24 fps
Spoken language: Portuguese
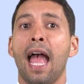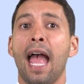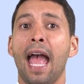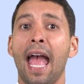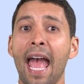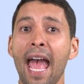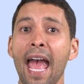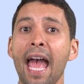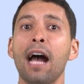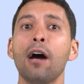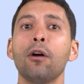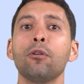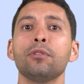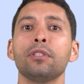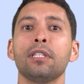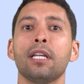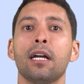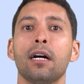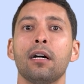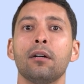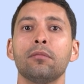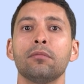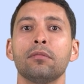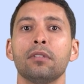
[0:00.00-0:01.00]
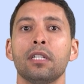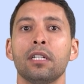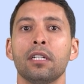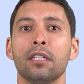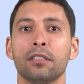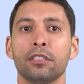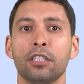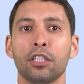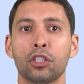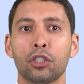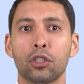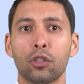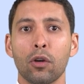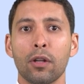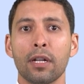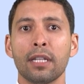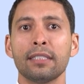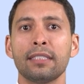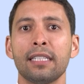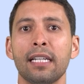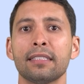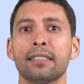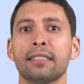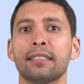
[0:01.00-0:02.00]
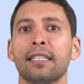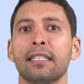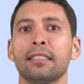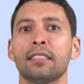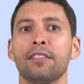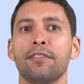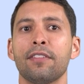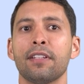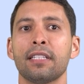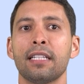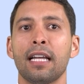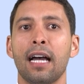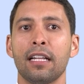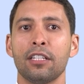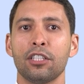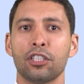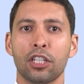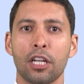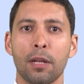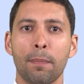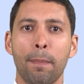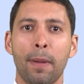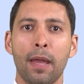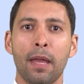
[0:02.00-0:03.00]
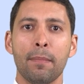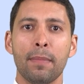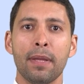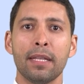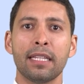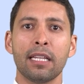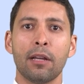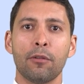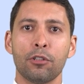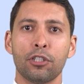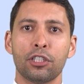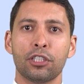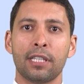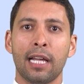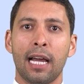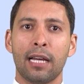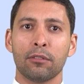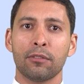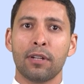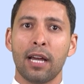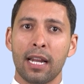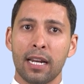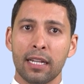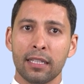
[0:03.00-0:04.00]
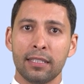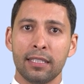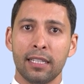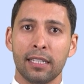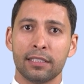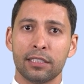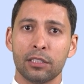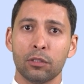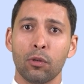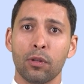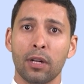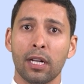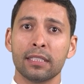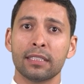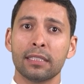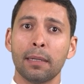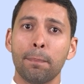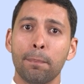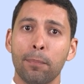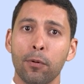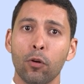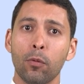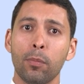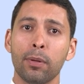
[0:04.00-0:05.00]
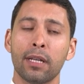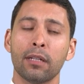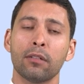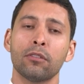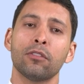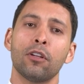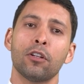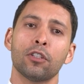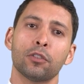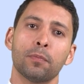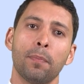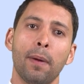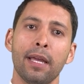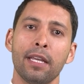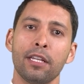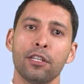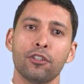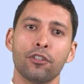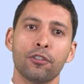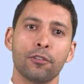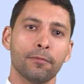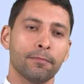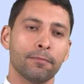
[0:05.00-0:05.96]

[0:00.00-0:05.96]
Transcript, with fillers: é a união de todas essas atividades que permitem ao Estado garantir a segurança pública no nosso país.